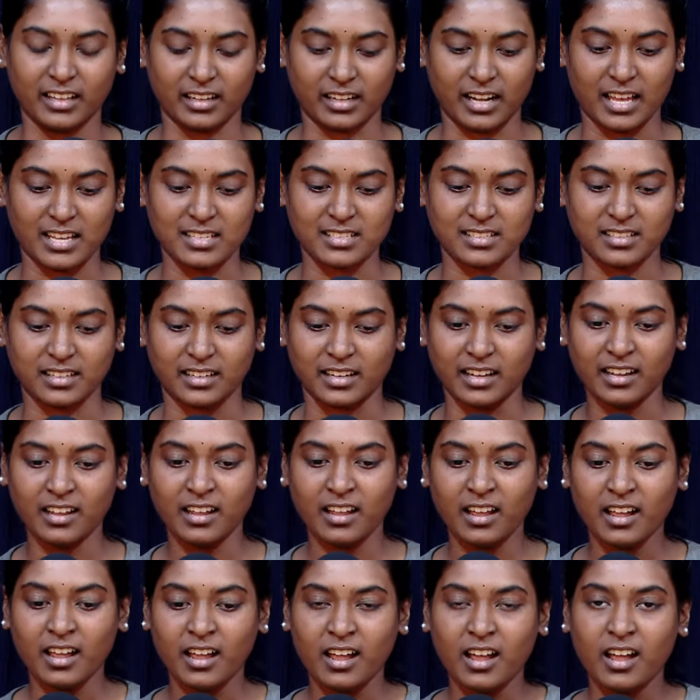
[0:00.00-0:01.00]
இந்த கிளாஸுக்கு
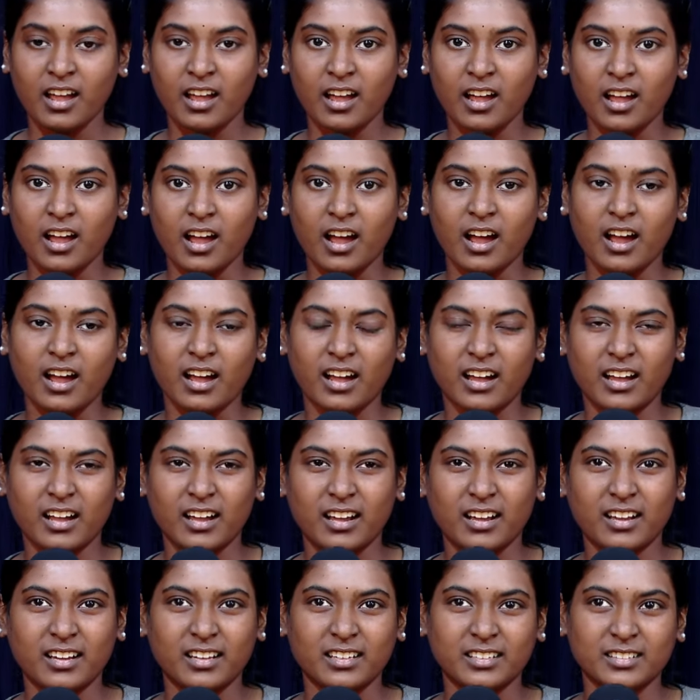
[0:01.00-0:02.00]

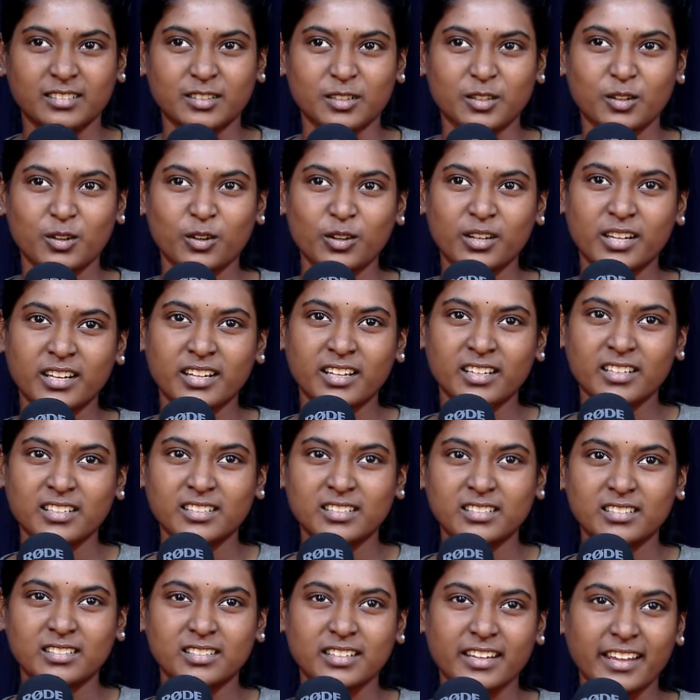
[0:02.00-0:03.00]
uh, ஒரு
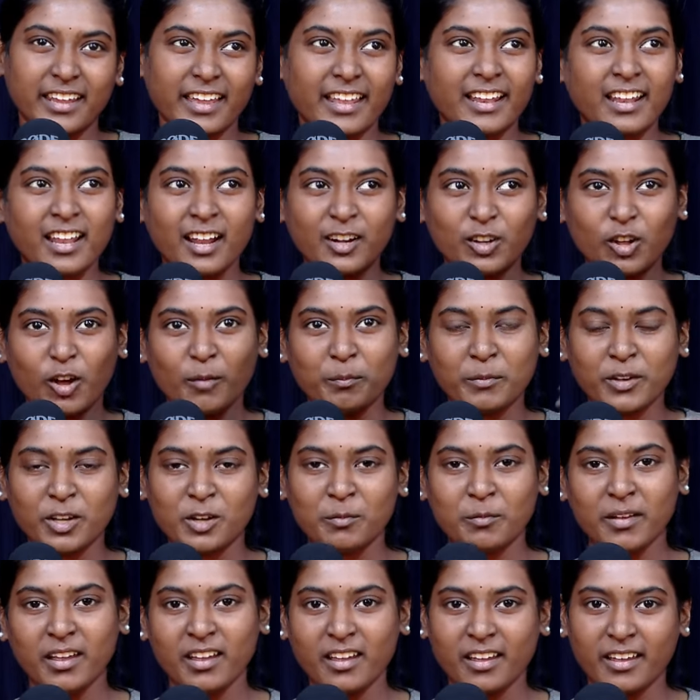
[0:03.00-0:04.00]
எல்லா
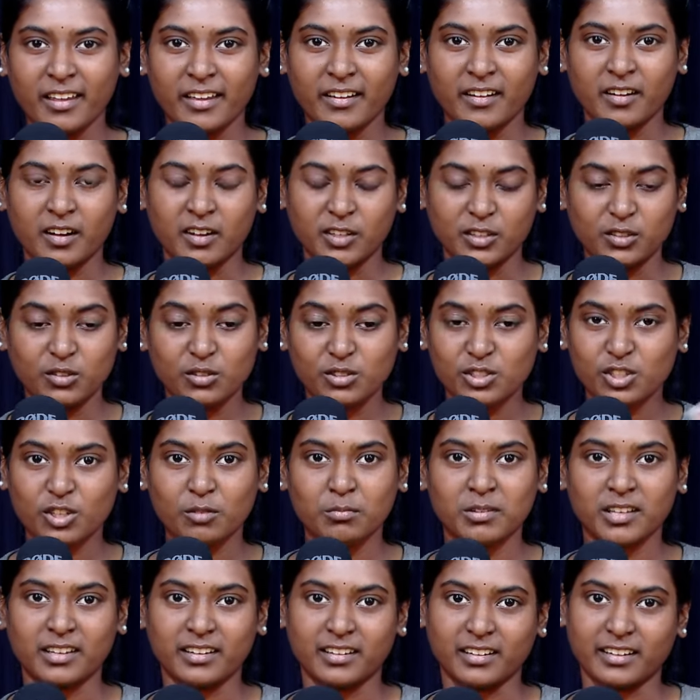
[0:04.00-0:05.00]
டாப்பிக்குமே
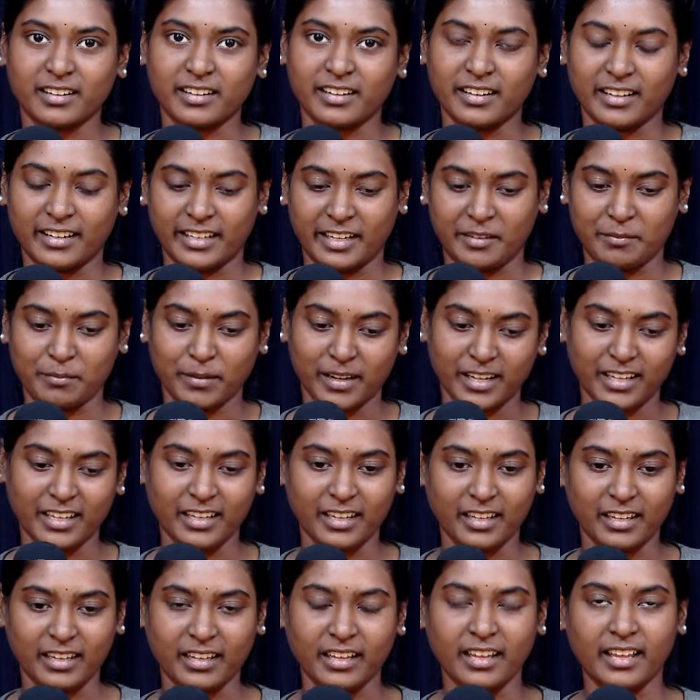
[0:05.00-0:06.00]
யூடியூப்பில் இருக்குது நீ
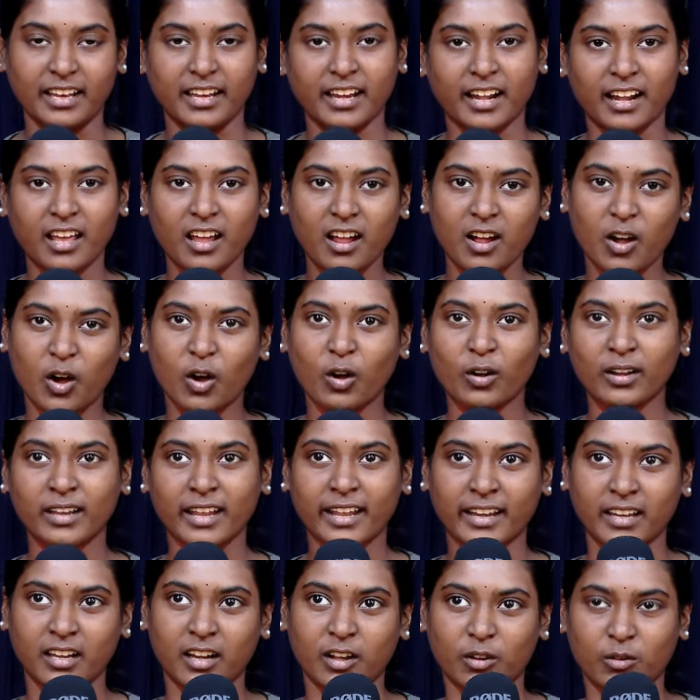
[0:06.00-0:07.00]
படி இல்லைனா
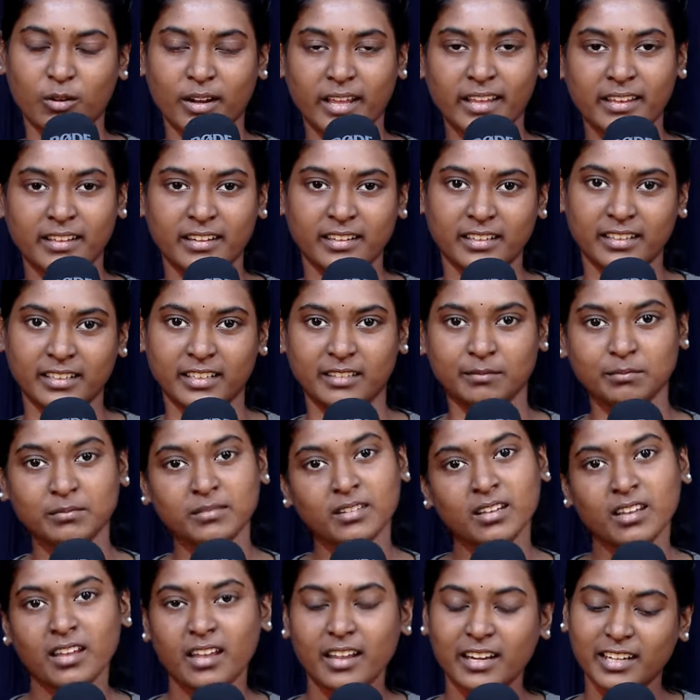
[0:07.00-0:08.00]
ஆன்லைனில் கூட இருக்குது
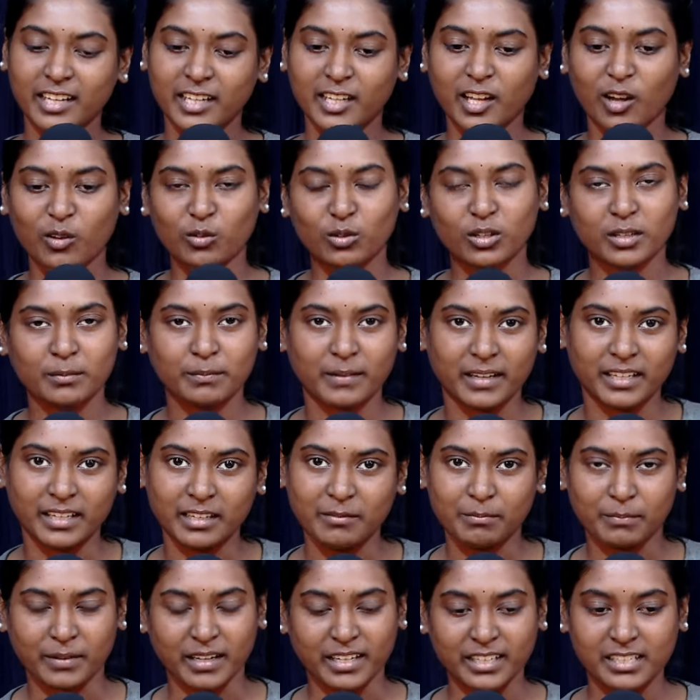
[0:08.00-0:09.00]
நீ டவுன்லோட்
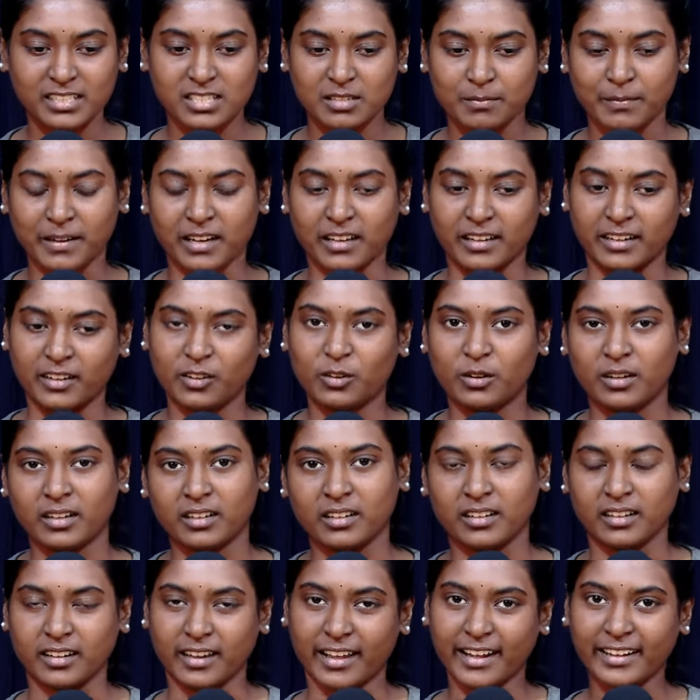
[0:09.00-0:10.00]
பண்ணி படித்து பாரு
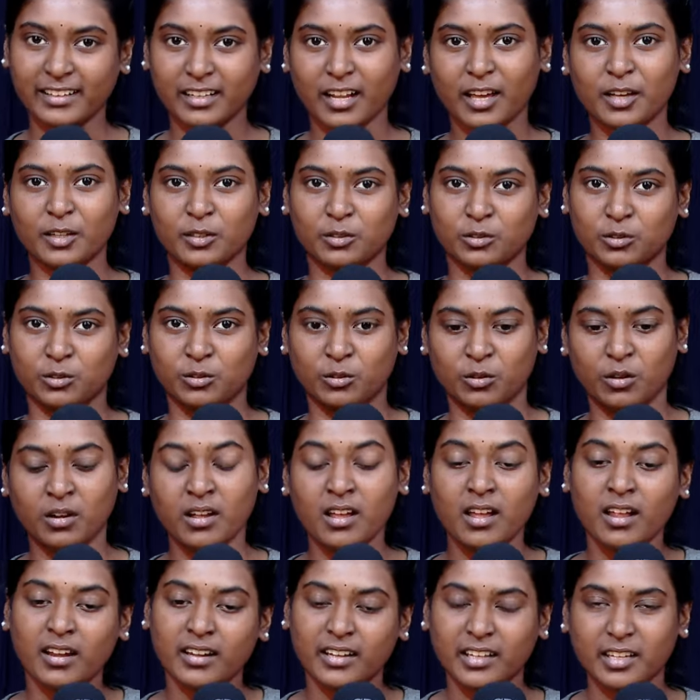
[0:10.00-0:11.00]
உனக்கு கரெக்டாக இருக்கும்
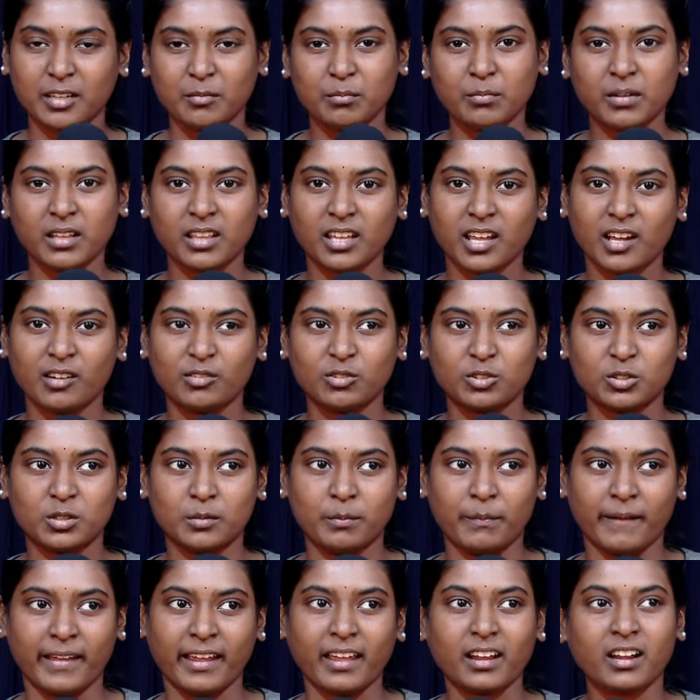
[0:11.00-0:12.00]
நீ நிம்மதியாகவும்
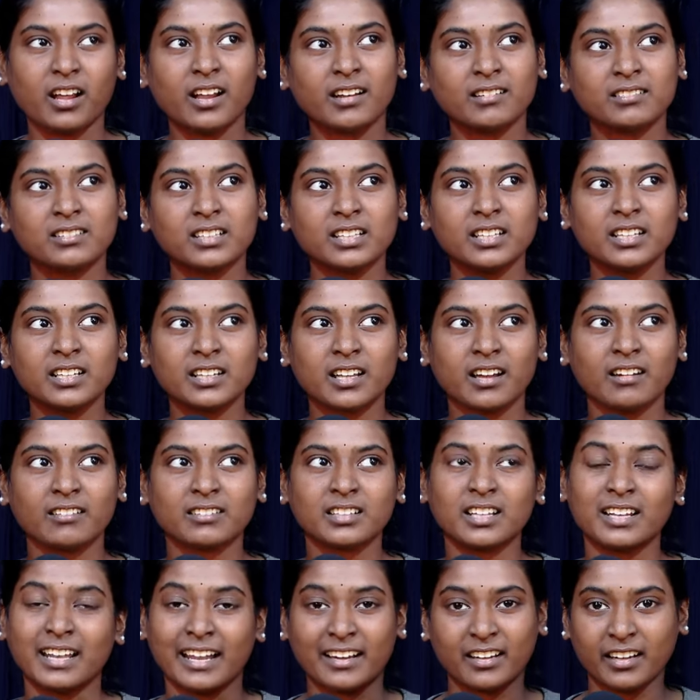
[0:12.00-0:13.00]
இருப்பேன் ஏன்னா வந்து நான்
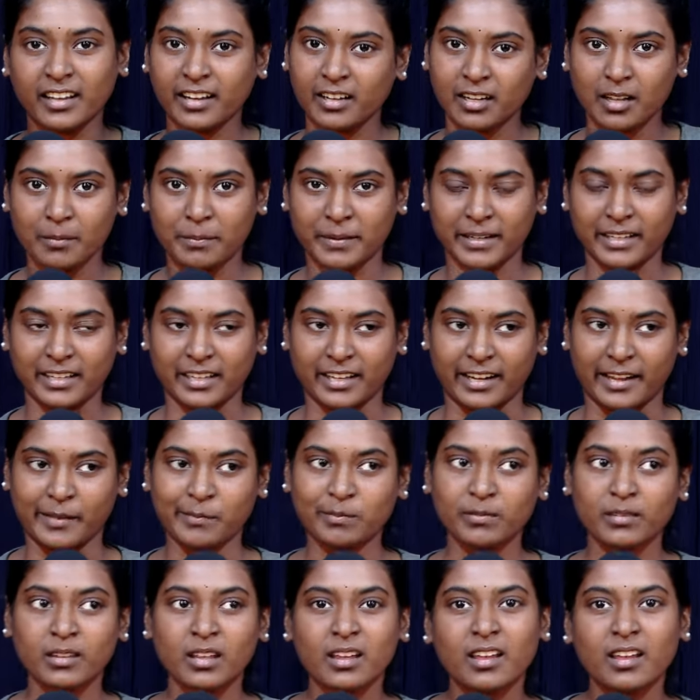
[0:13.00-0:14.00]
வந்து லண்டனில் படிக்கிறேன்